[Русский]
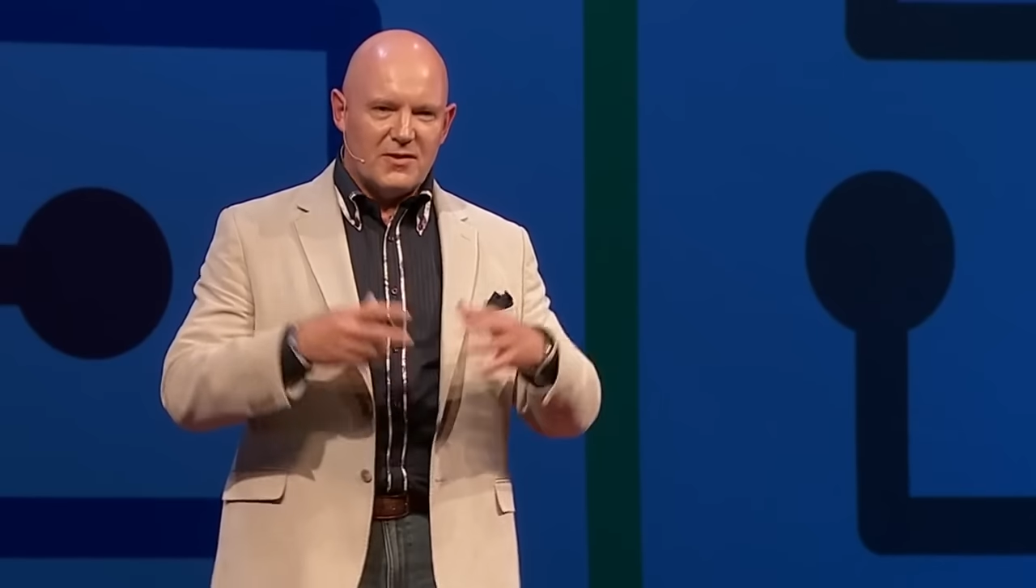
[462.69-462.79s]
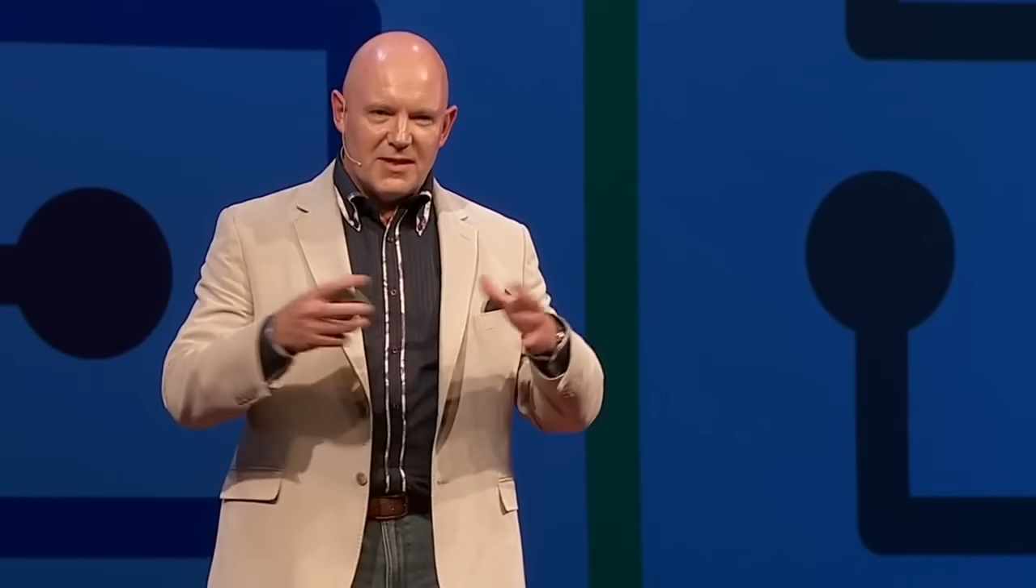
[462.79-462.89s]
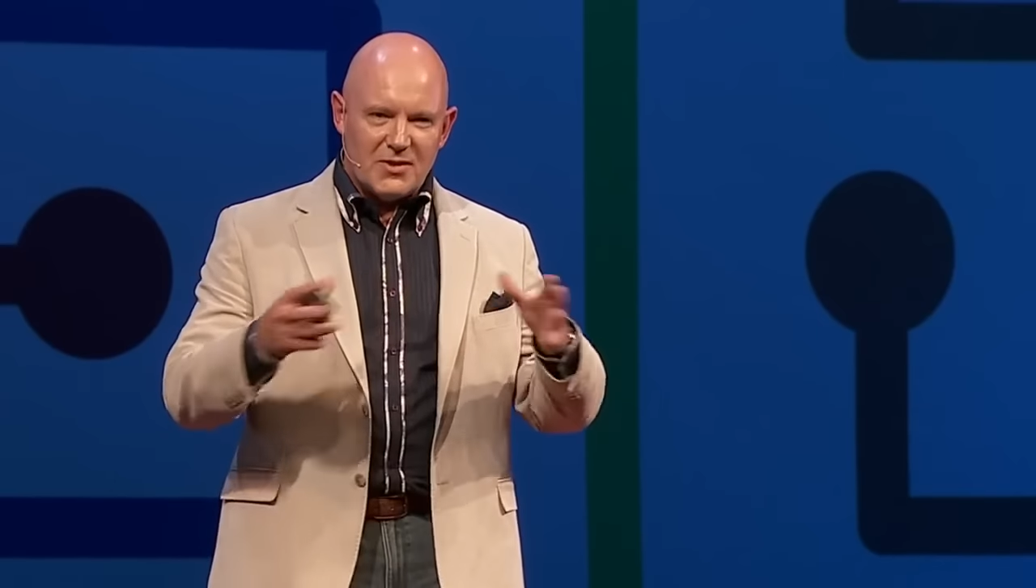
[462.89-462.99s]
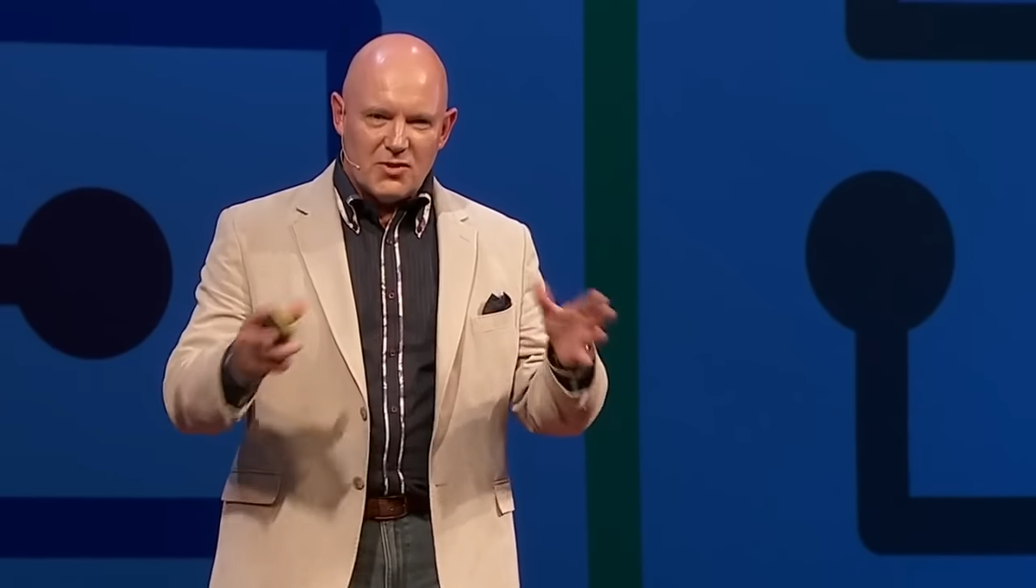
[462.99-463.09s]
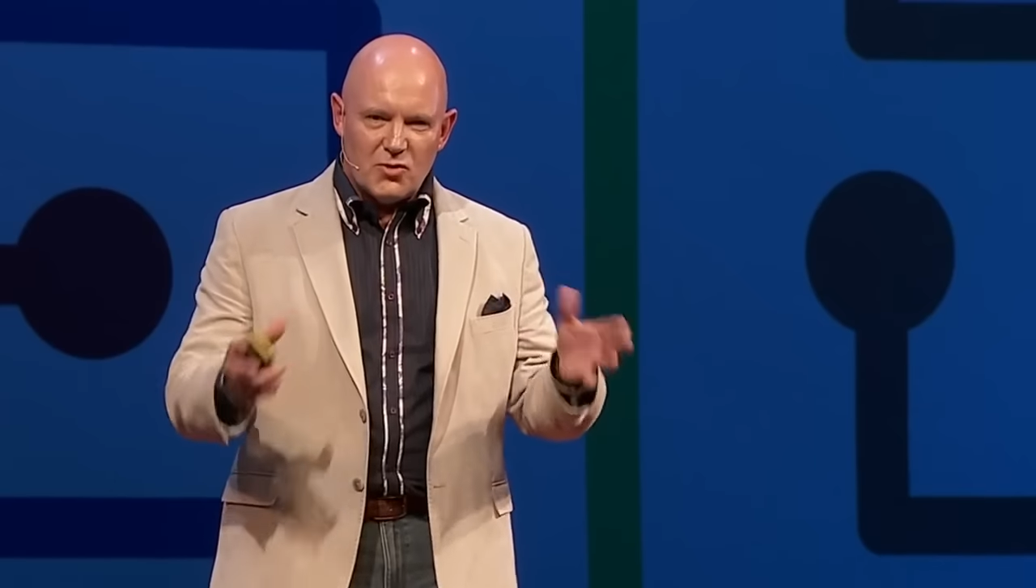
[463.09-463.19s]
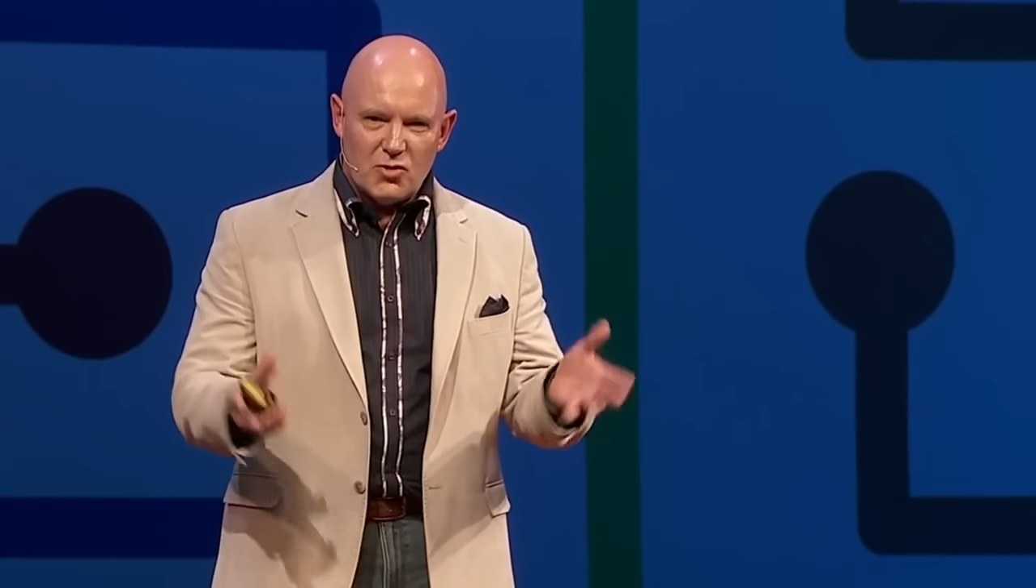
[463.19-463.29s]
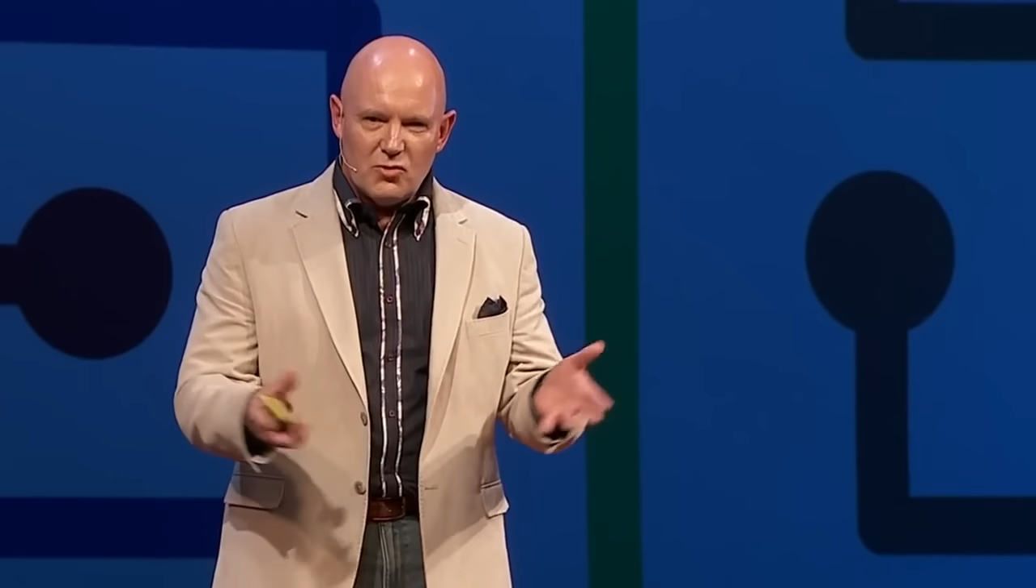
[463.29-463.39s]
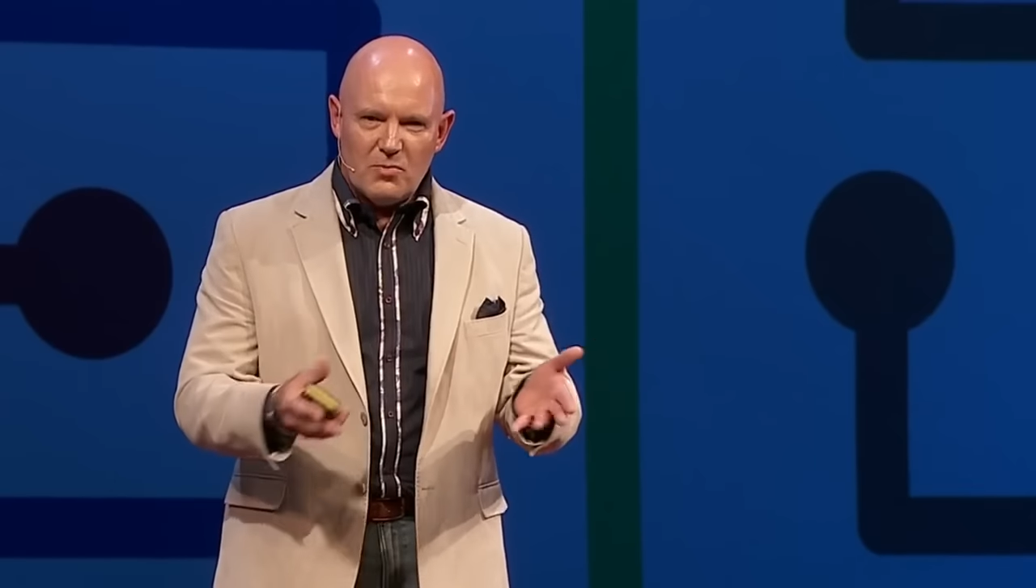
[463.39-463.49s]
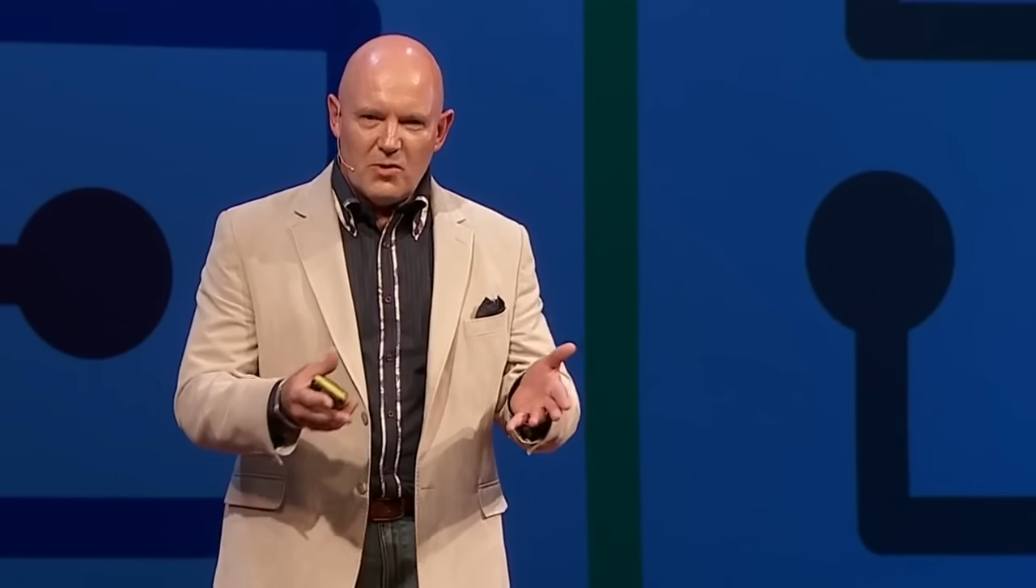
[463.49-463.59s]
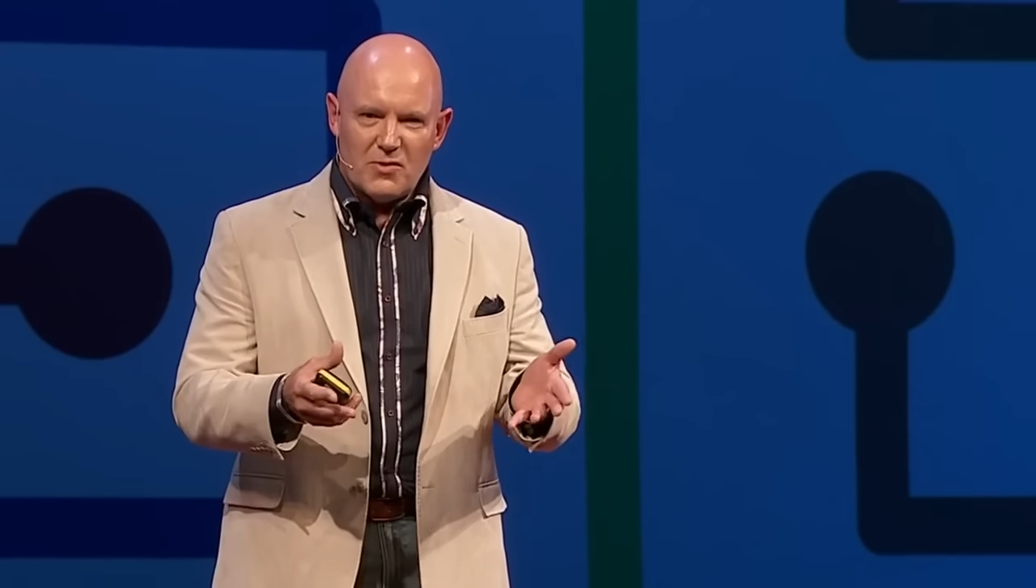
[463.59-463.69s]

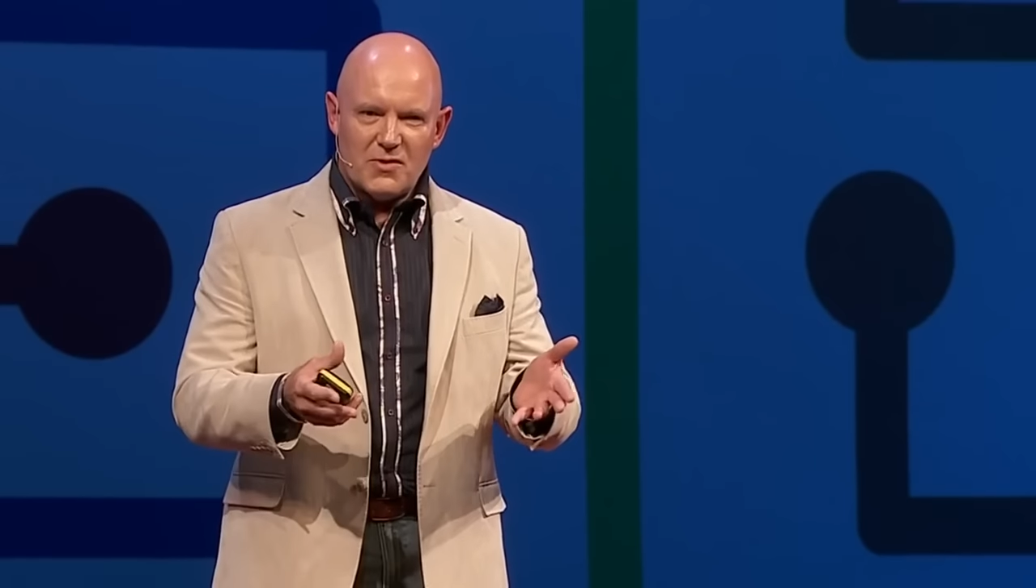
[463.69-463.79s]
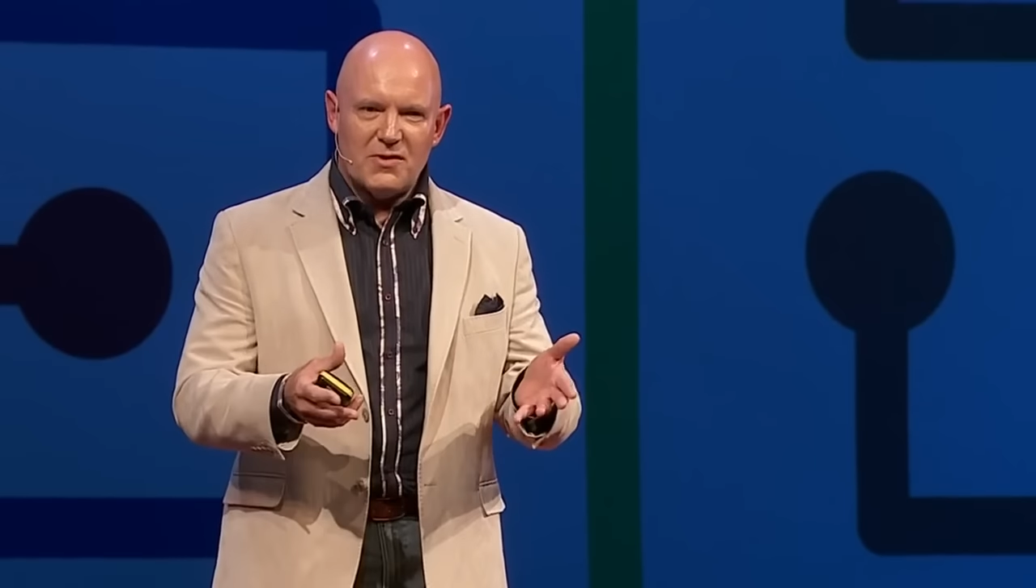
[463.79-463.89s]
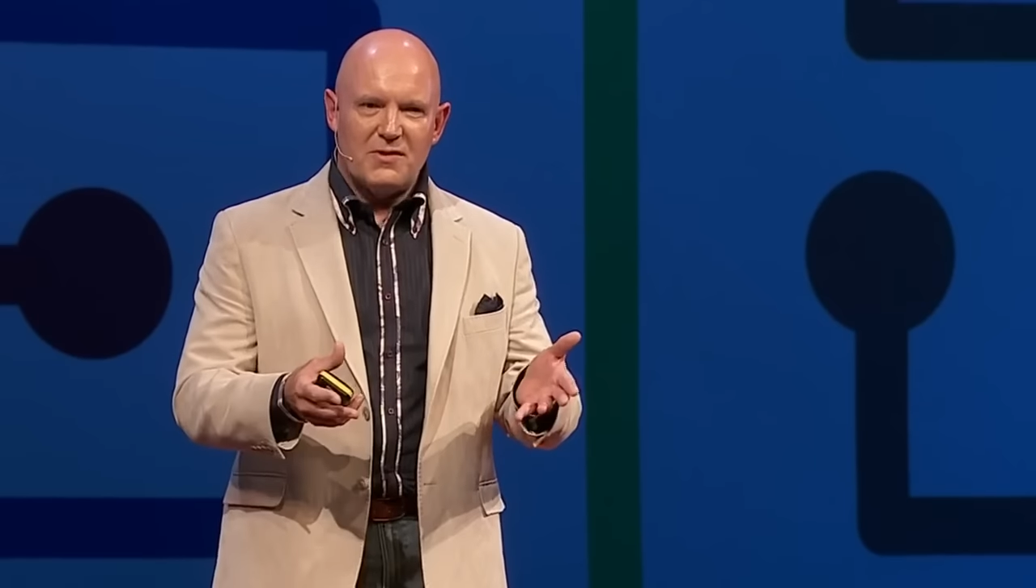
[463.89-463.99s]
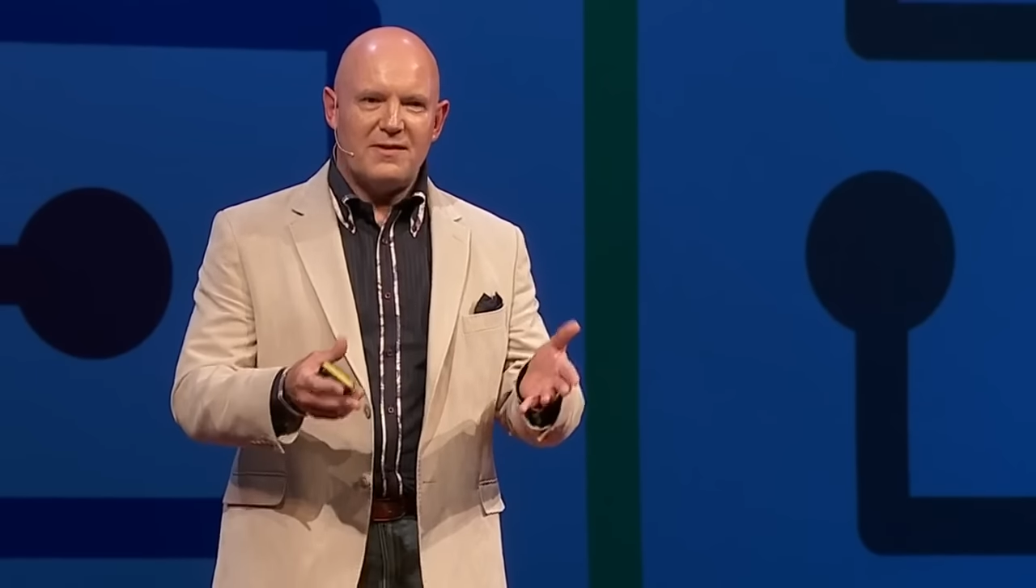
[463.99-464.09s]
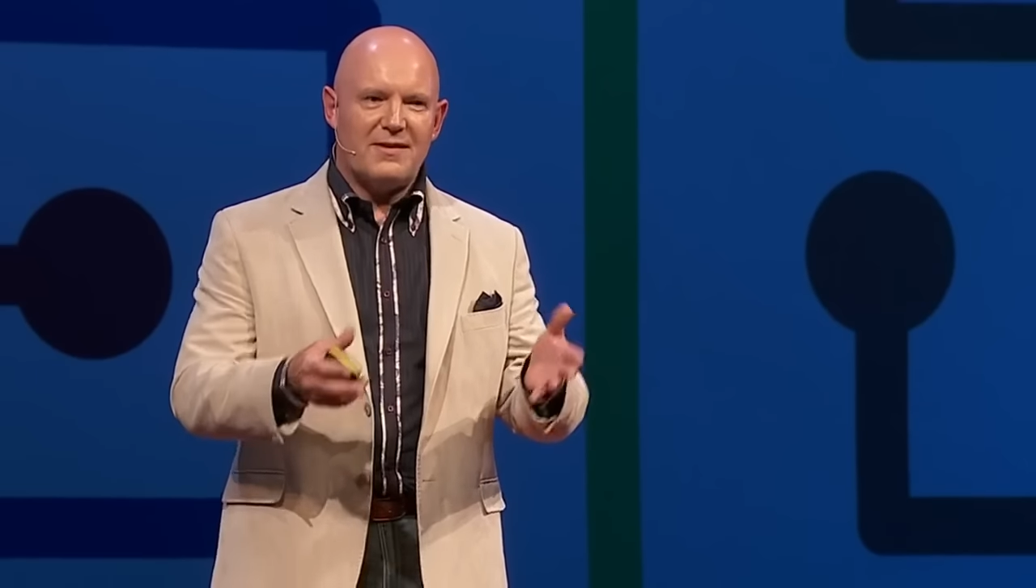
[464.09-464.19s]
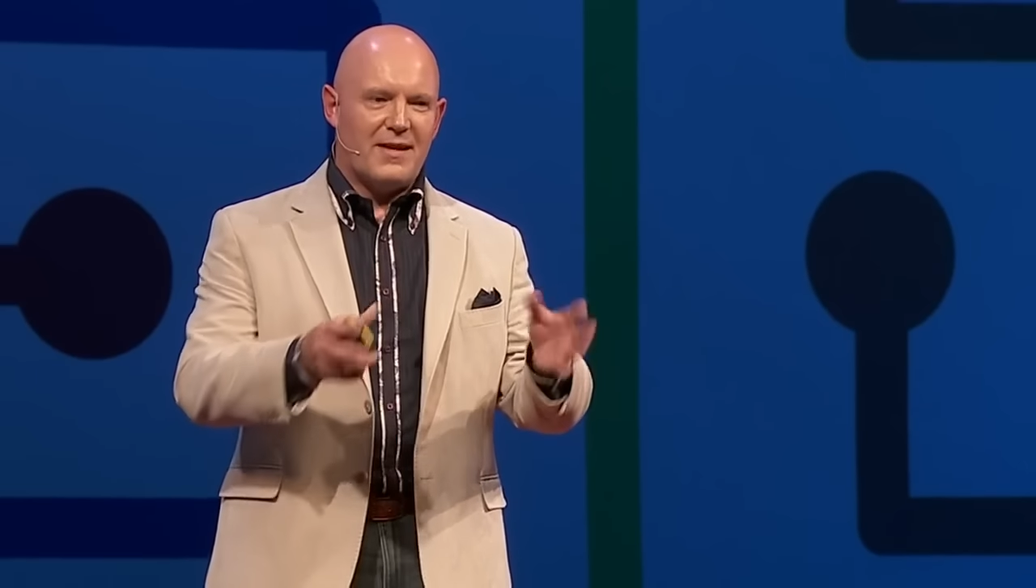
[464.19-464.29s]
инструментов и в двигатель,